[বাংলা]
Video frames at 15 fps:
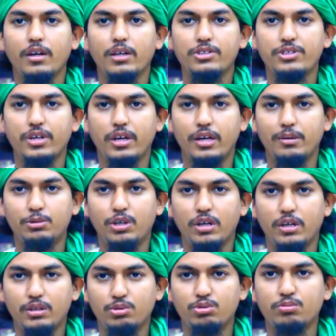আসসালামু
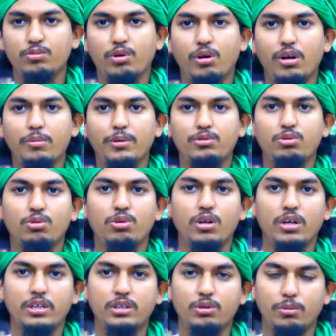আলাইকুম
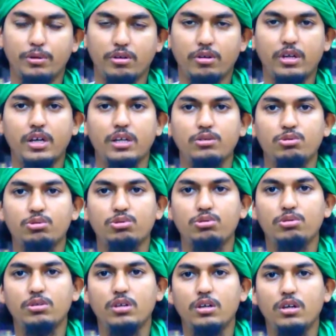ওরহমতুল্লাহি ওবরকাত
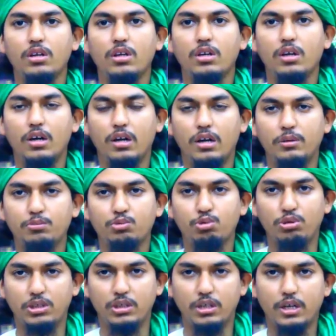
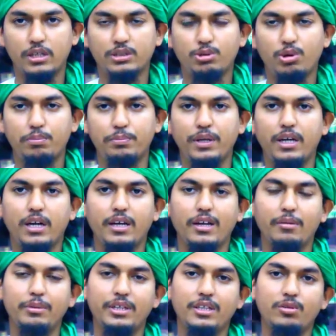আলহামদুলিল্লাহ রবিল
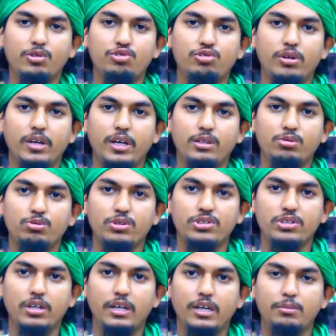আলমিন ওসলাত
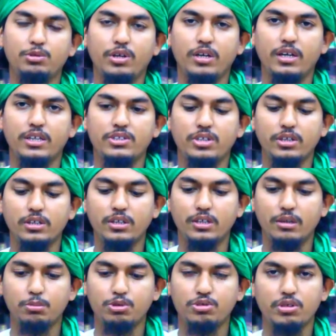ওসালাম আলা
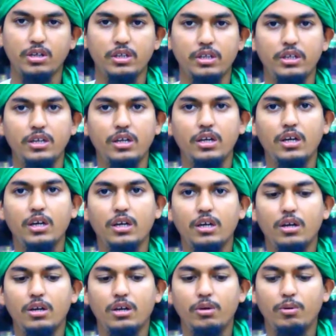সৈয়দুল মুরসলিন
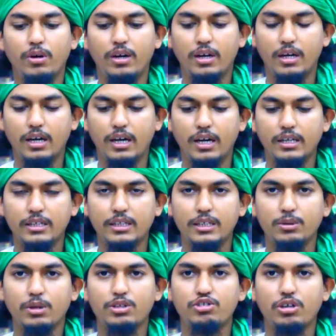ওয়ালা আলিহি
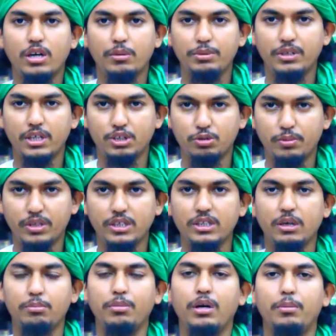ওয়াসাবিহি আজমাইন
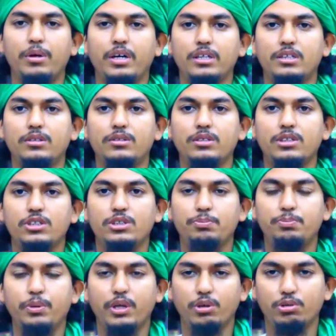আম্মাবাদ
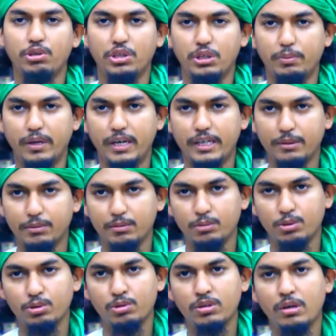প্রিয় দিনী ভাই এবং
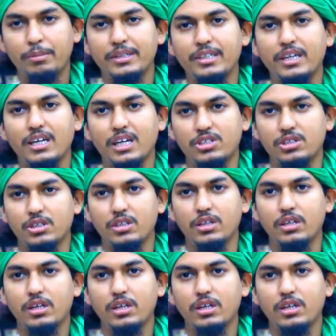বোন আমাদের কাছে